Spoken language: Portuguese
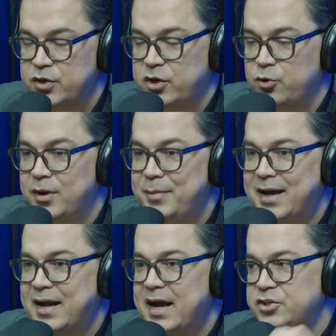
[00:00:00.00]
só que com a
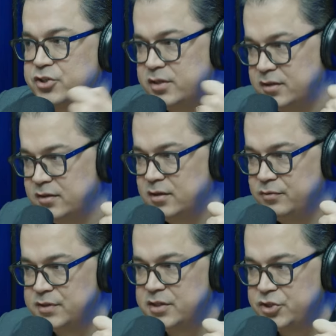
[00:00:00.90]
bagagem que
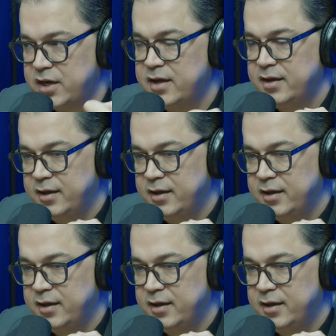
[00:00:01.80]
você já